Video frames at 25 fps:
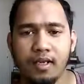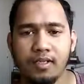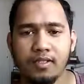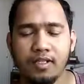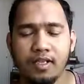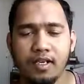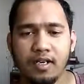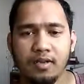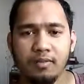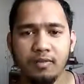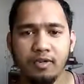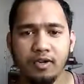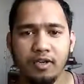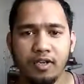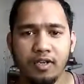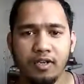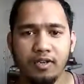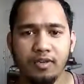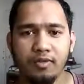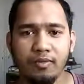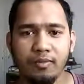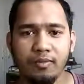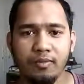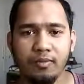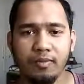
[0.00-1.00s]
আসসালামু
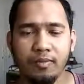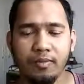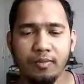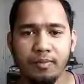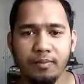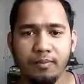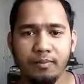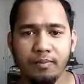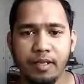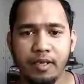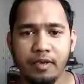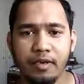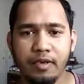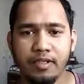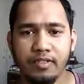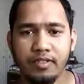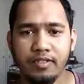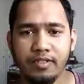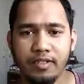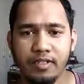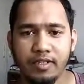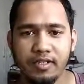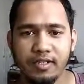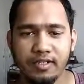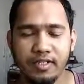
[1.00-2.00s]
আলাইকুম ভিউয়ার্স
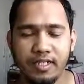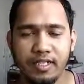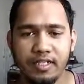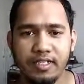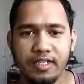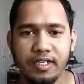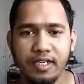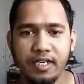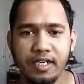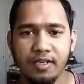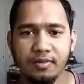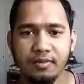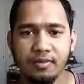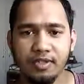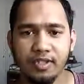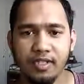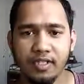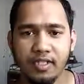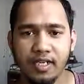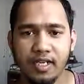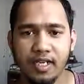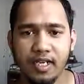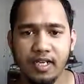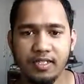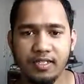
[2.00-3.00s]
যে যেখানে বসে
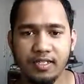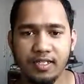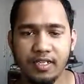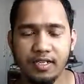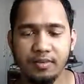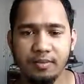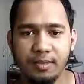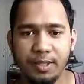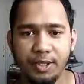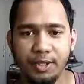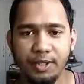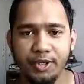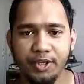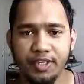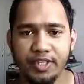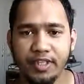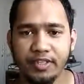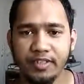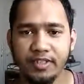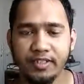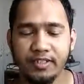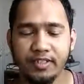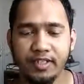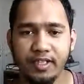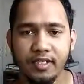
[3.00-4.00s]
আজকে এই ভিডিওটি
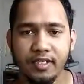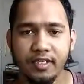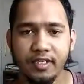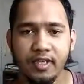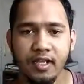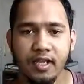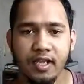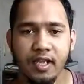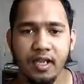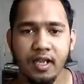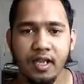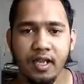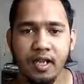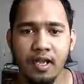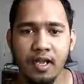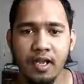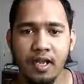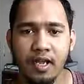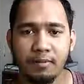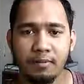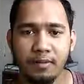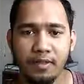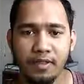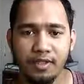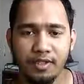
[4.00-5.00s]
দেখতেছেন
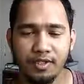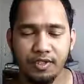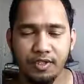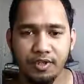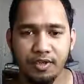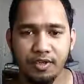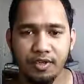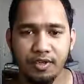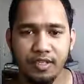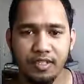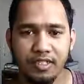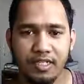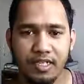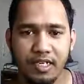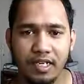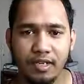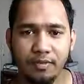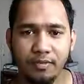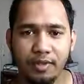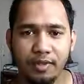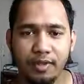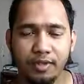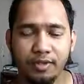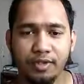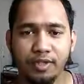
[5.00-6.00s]
আপনাদের সকলকে জানাই
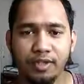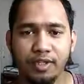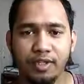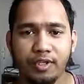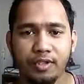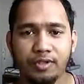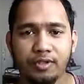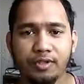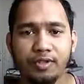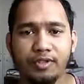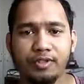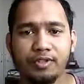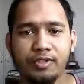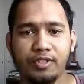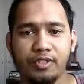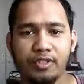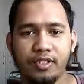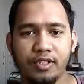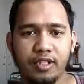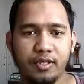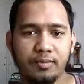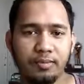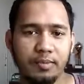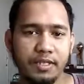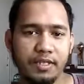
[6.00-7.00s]
আমার অন্তরে অন্তঃস্থল
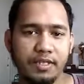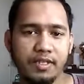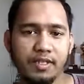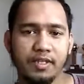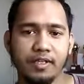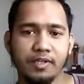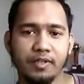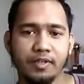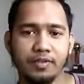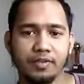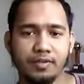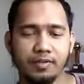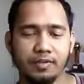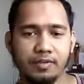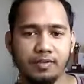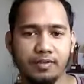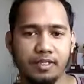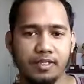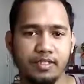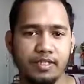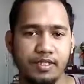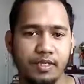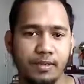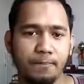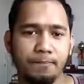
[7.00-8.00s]
থেকে প্রীতি ও
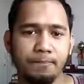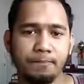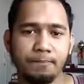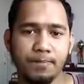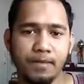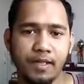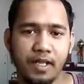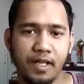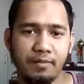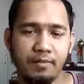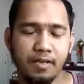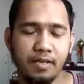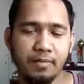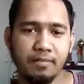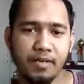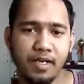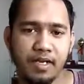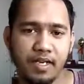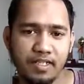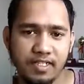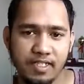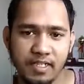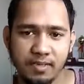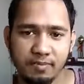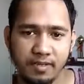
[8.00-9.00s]
শুভেচ্ছা আমি
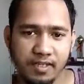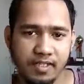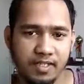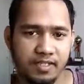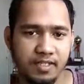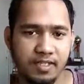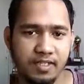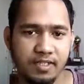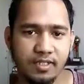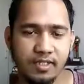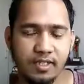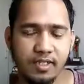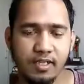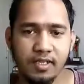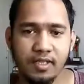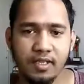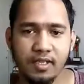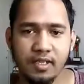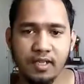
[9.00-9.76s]
ইমরান আছি আপনাদের সাথে